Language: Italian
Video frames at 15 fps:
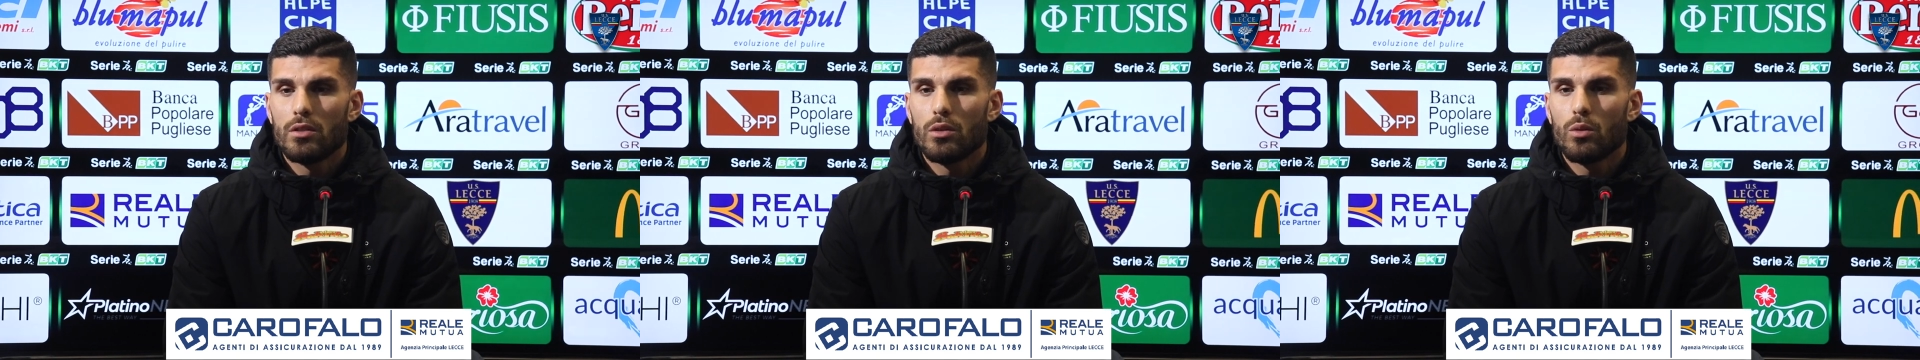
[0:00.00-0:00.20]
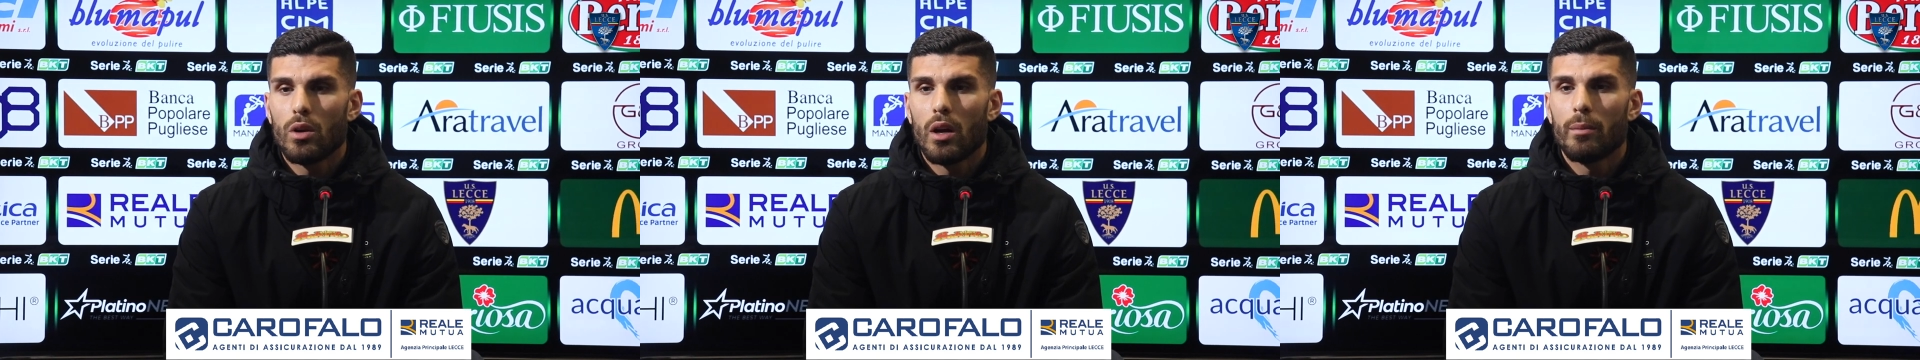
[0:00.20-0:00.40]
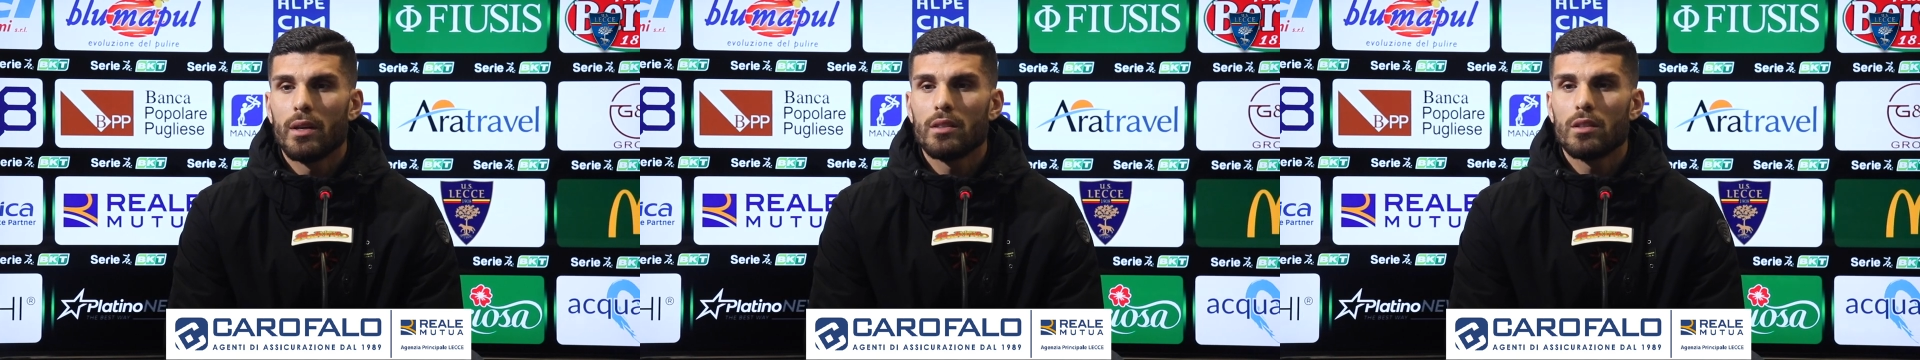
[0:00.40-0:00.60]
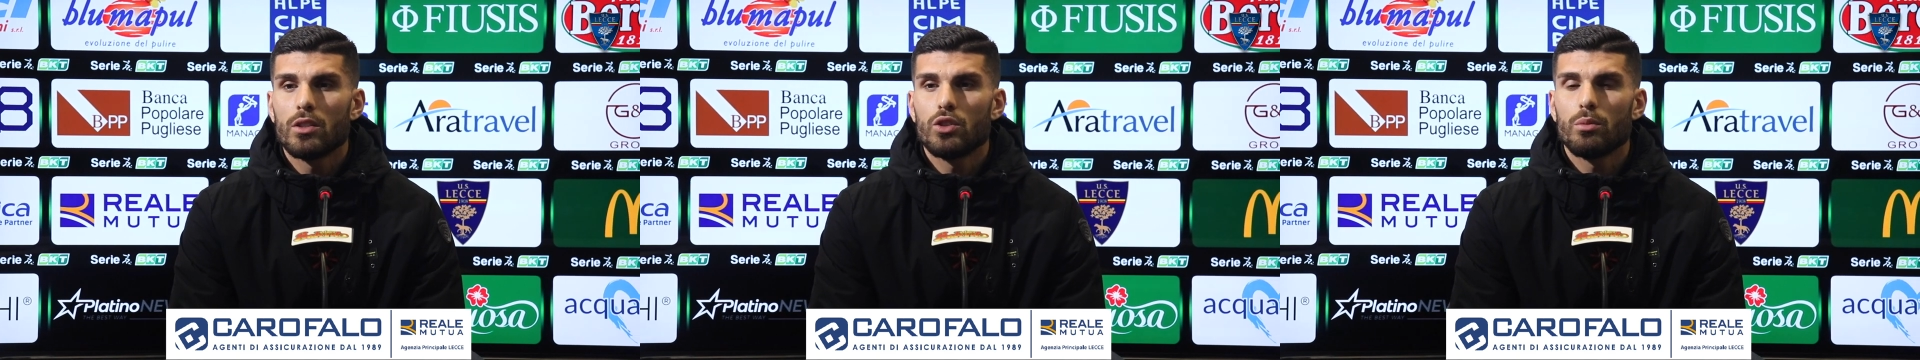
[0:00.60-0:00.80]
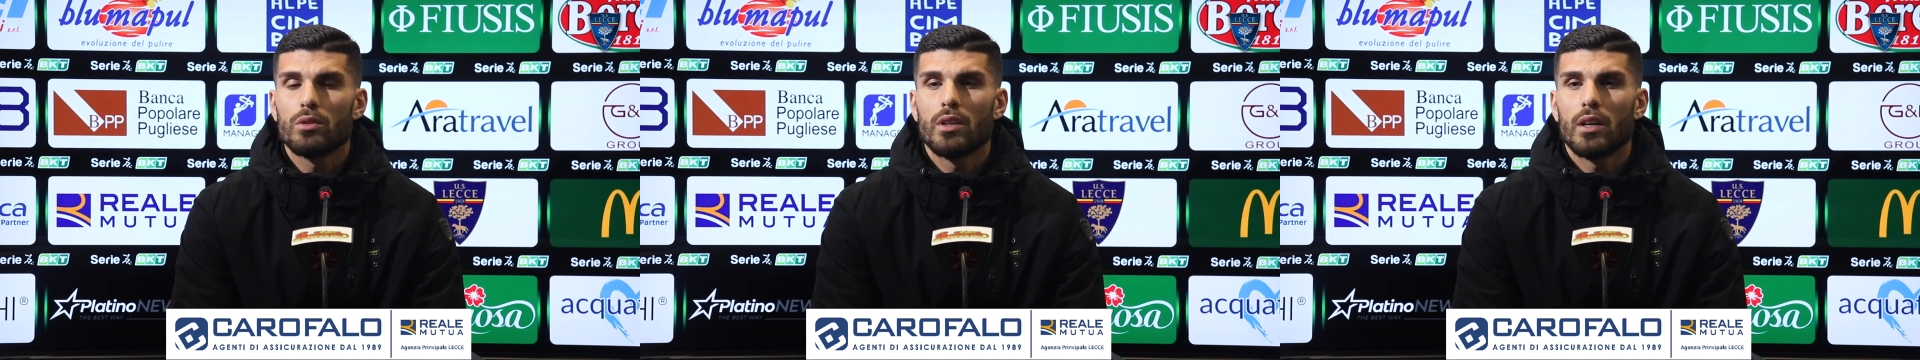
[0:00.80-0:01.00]
sicuramente
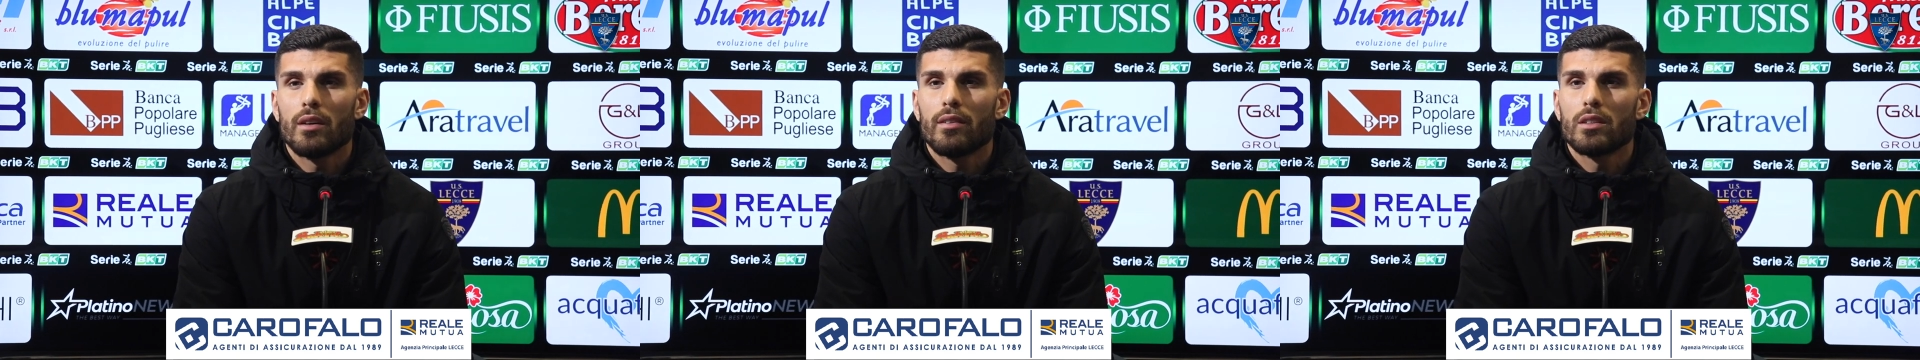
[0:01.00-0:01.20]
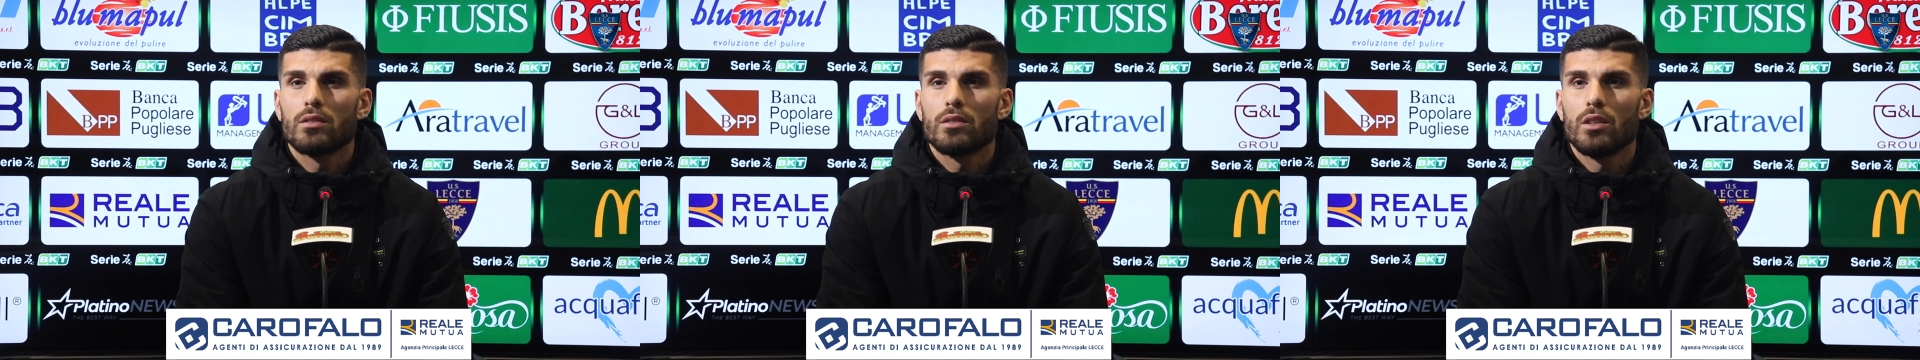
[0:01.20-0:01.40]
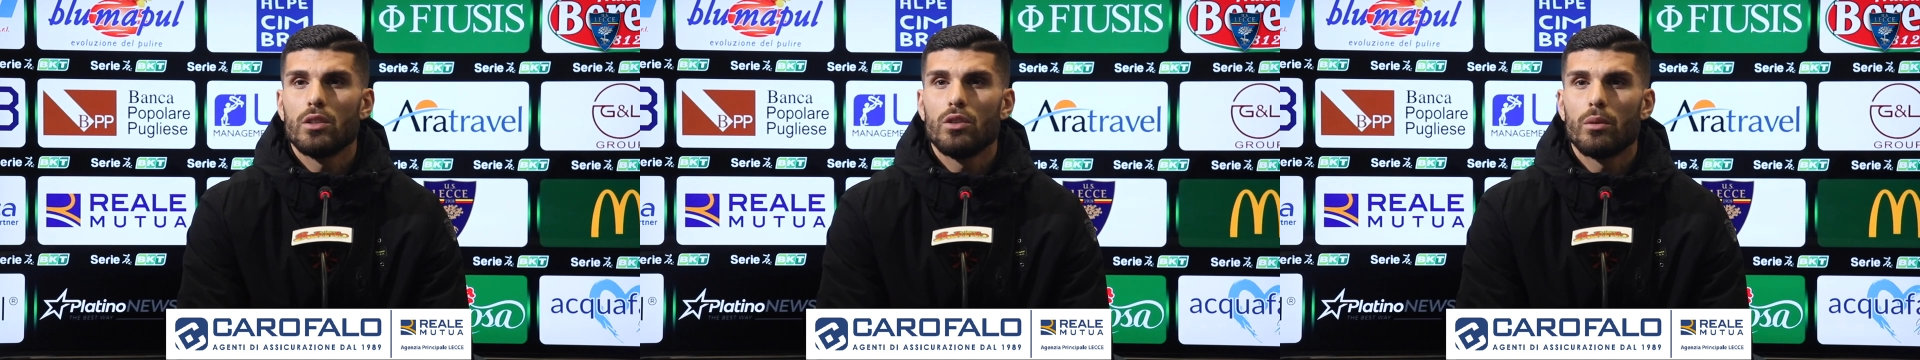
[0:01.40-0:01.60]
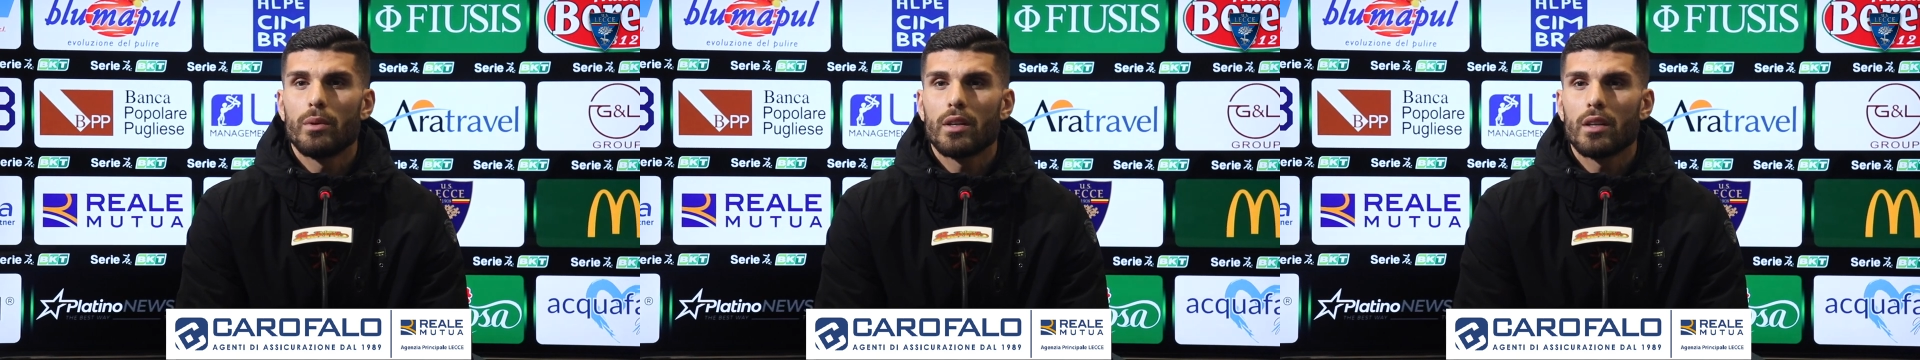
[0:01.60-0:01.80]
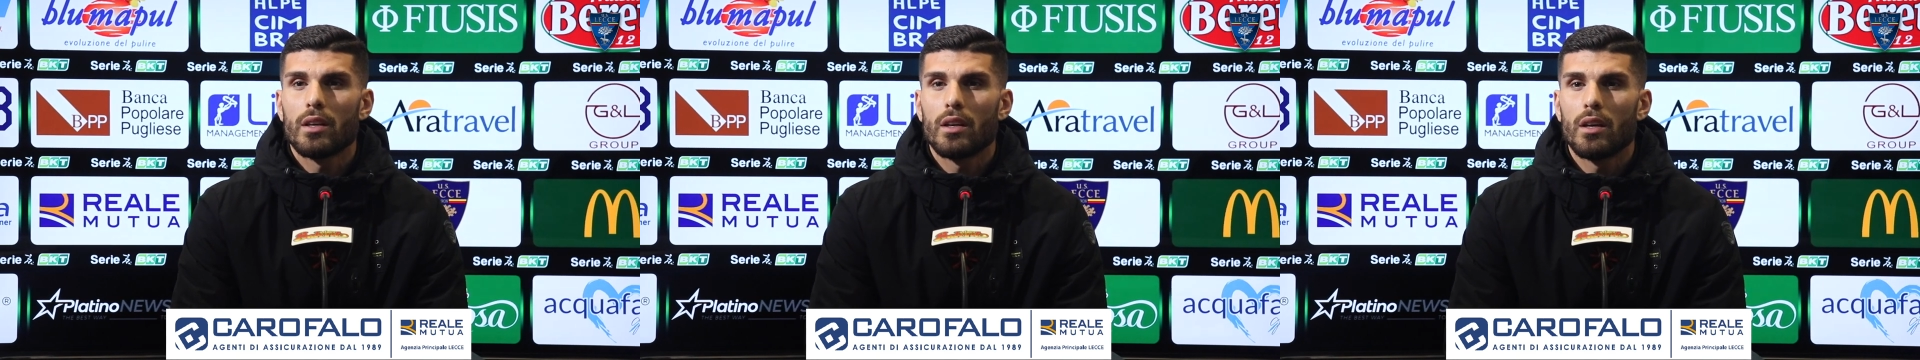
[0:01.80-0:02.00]
ci può dare fastidio
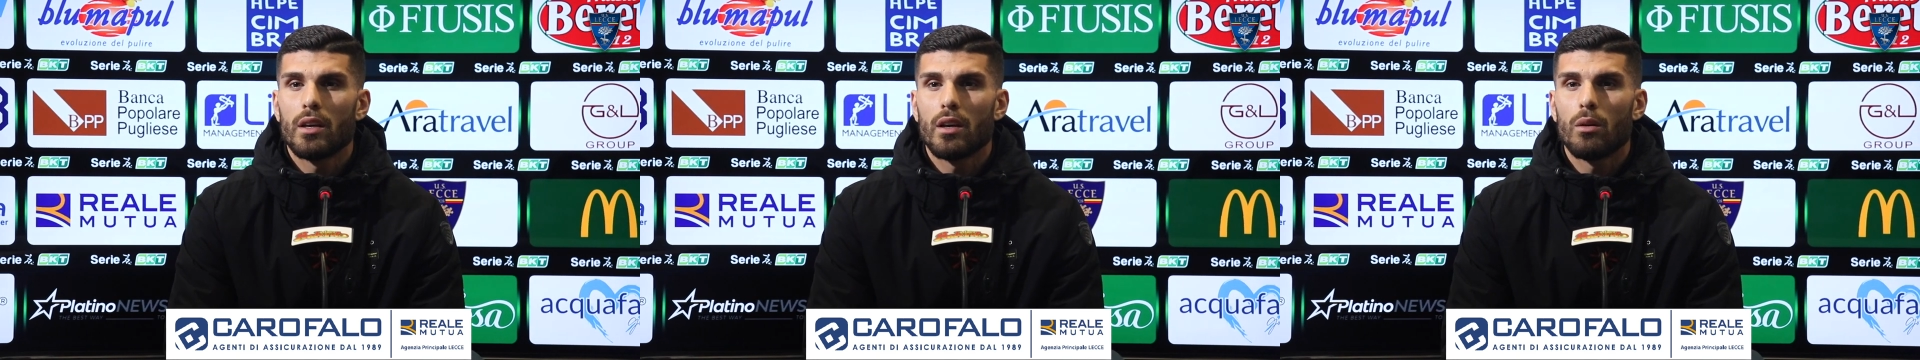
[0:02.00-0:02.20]
perché